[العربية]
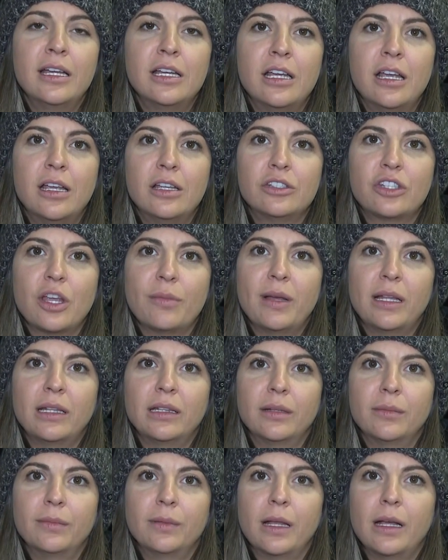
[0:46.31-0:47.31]
آه،
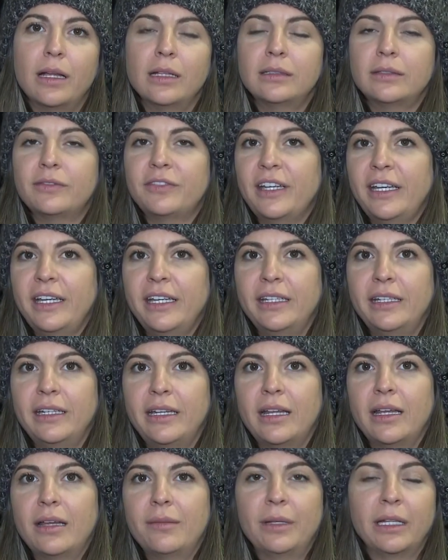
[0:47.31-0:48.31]
جبل بلاط في
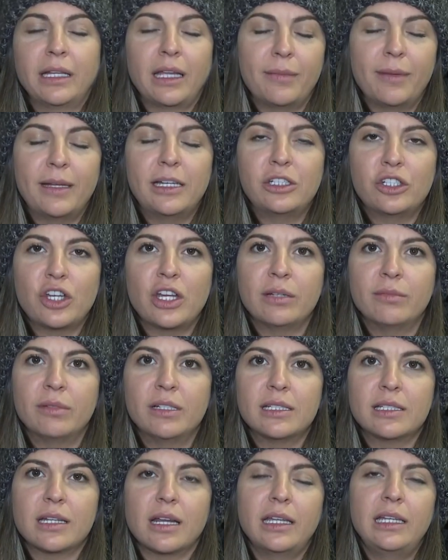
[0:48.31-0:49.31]
حين من قبل الجانب
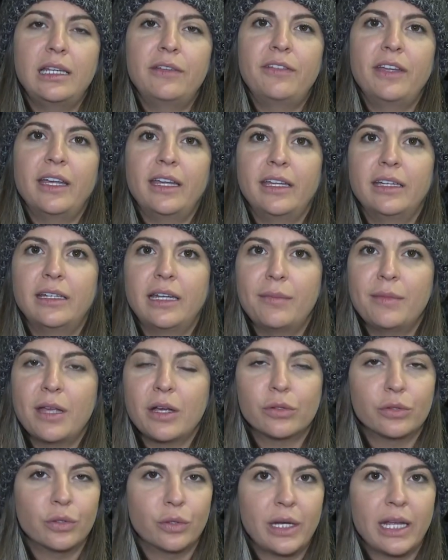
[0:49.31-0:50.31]
الإسرائيلي في حين لم
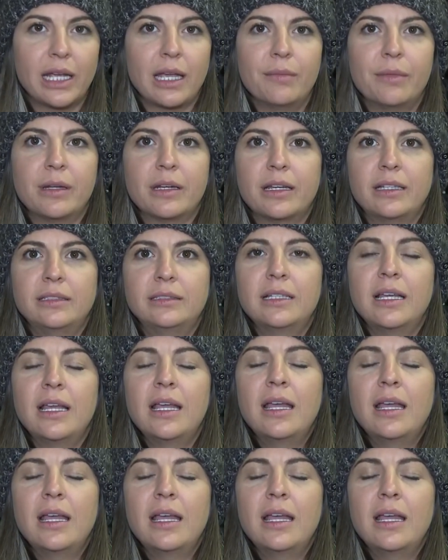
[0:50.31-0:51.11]
يكن هناك من رد